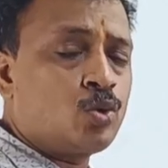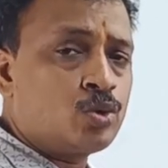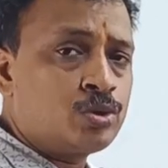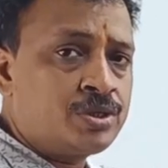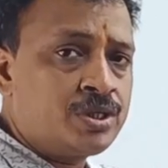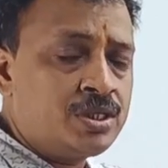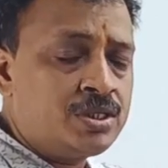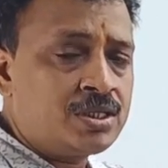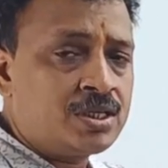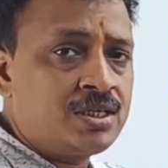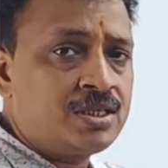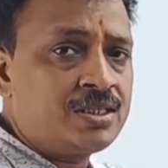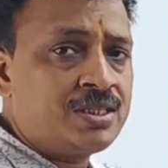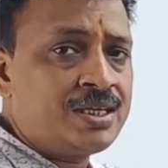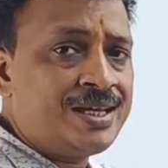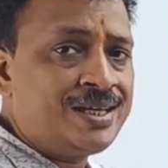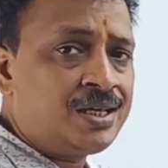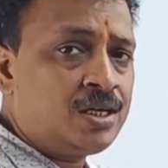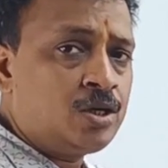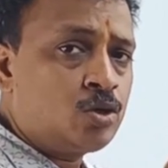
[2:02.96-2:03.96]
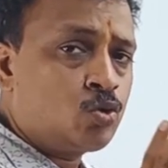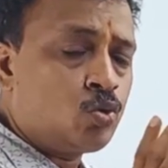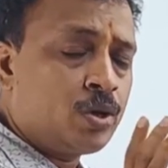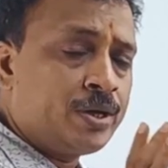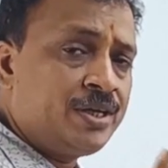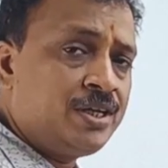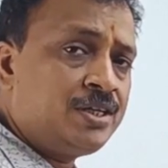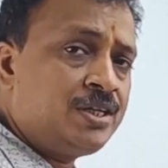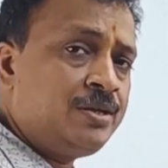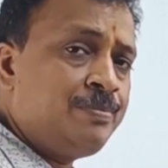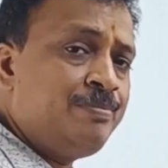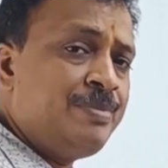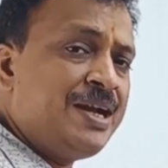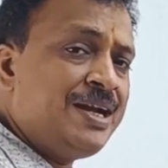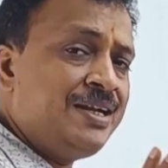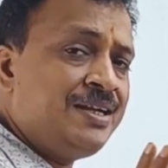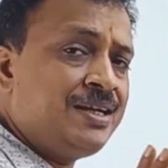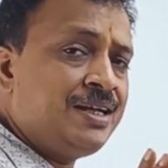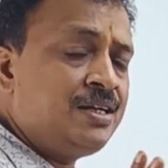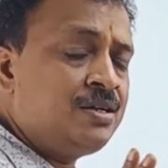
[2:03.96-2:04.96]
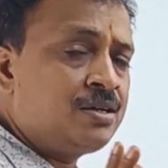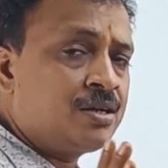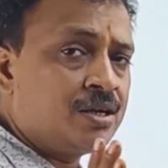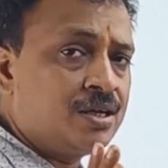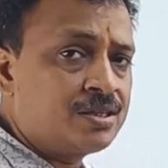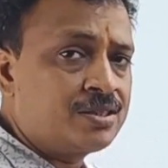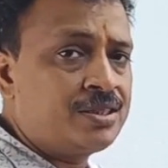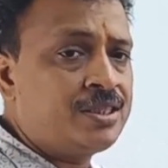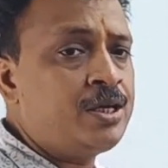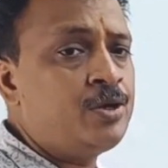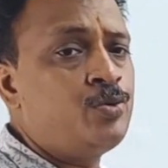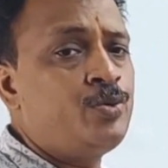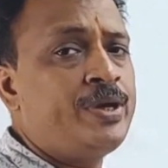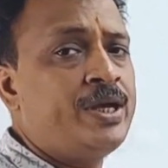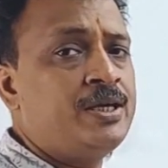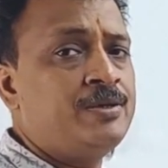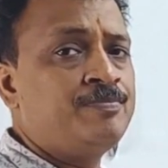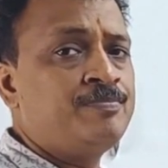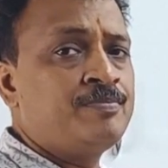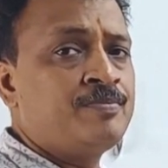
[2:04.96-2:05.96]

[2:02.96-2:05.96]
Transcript: कोशिश करता है कि क्वालिटी मेंटेन करते हुए